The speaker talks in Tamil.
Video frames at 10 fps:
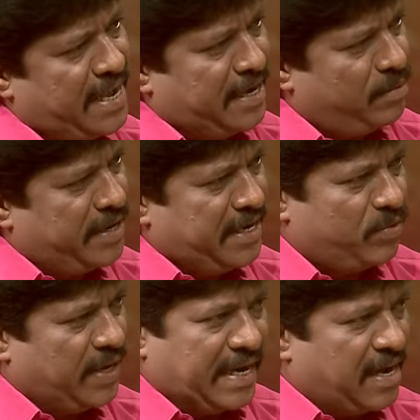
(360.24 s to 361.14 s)

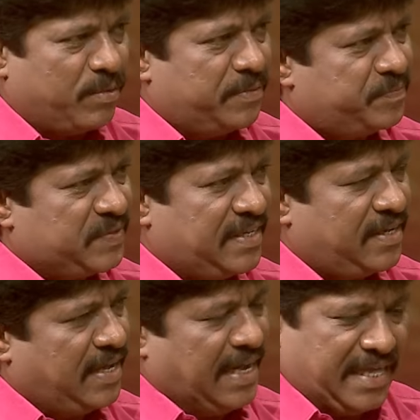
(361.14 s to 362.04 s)
நாயக்கன்பட்டின்னு ஒரு கிராமம் சரி
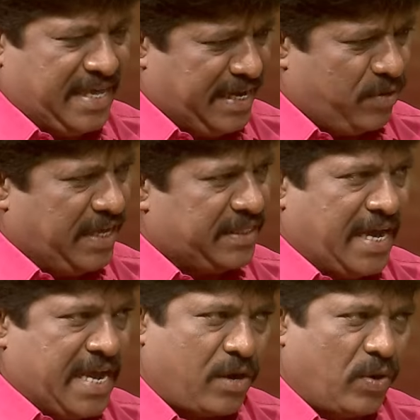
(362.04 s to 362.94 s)
அங்கே தான் என்னுடைய
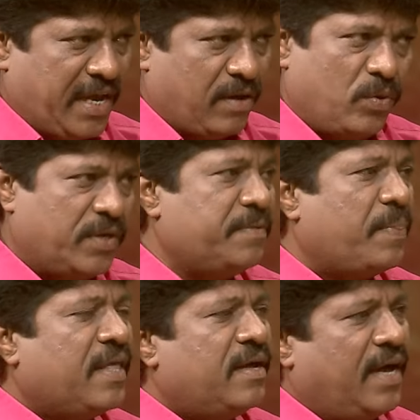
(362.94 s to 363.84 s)
தாயாருடைய ஊர்
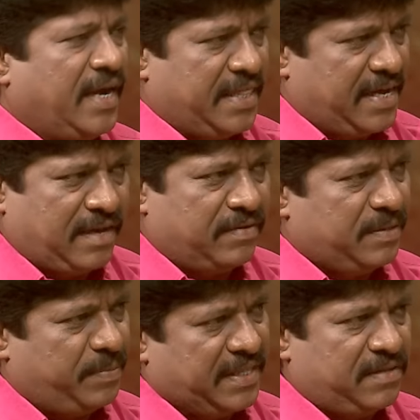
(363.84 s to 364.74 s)
அங்கே தான் நான்
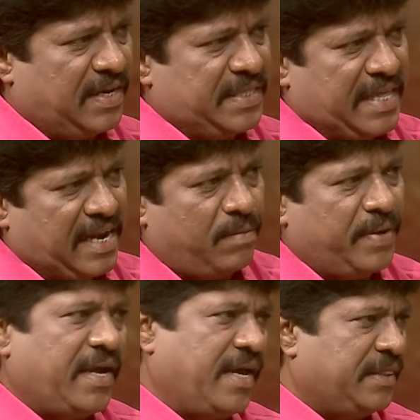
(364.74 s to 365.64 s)
வந்து பிறந்து வளர்ந்தது
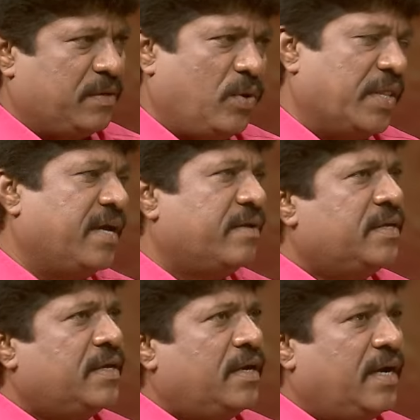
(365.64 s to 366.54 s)
எல்லாமே அந்த ஊர் தான்
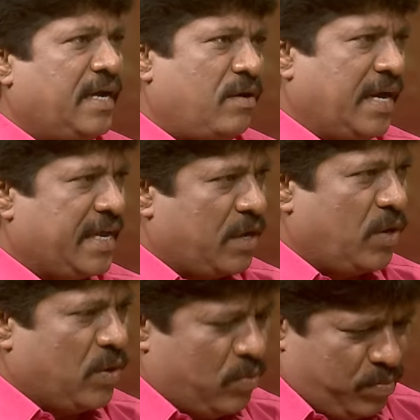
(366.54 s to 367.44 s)
ஆனால்
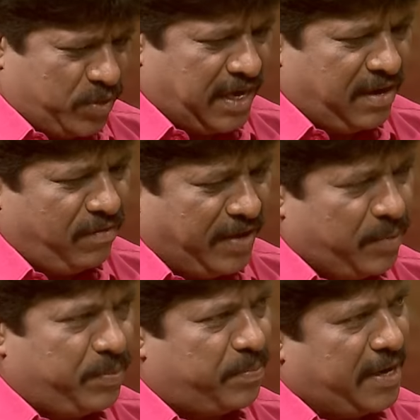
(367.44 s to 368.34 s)
என்னுடைய முதல்
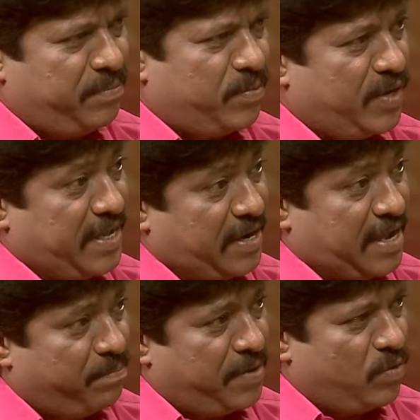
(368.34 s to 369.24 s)
வகுப்பு படிப்பு மட்டும்
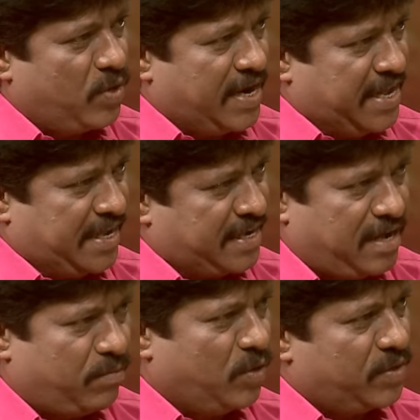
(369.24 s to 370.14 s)
என்னுடைய அப்பா ஊரான
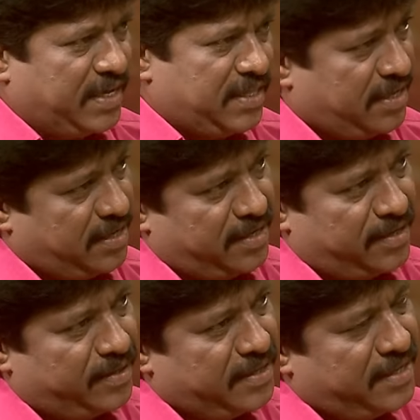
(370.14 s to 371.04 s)
காமனூர் அது
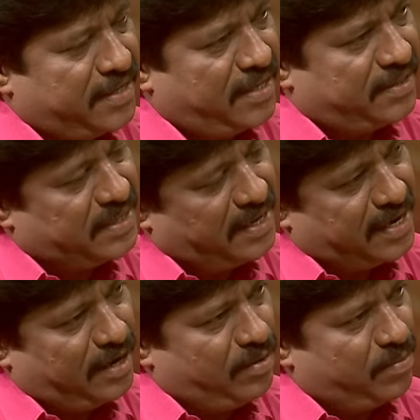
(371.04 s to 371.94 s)
அது எங்கே இருக்குது
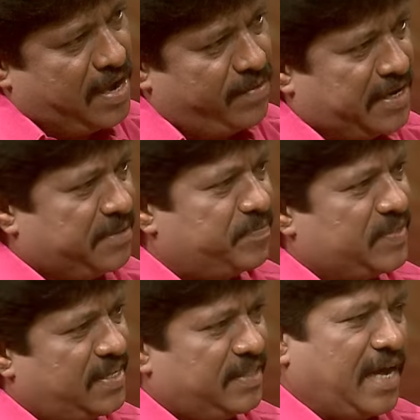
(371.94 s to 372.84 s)
திண்டுக்கல் மாவட்டம்
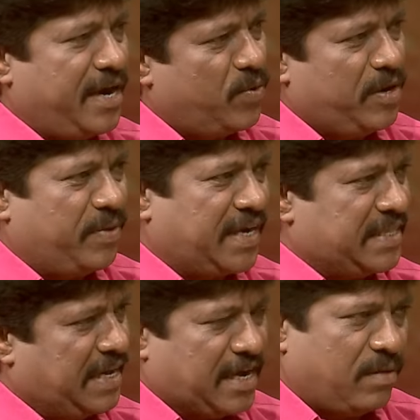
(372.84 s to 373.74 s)
தாண்டிக்குடி
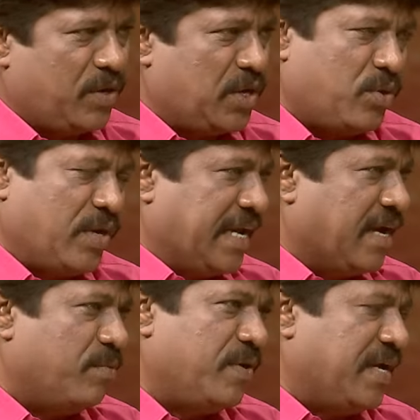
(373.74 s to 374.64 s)
பக்கத்தில் காமனூர்ன்ற ஒரு
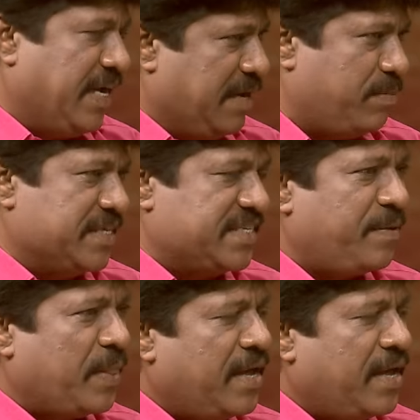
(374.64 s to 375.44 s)
கிராமம் அங்கே படித்தேன்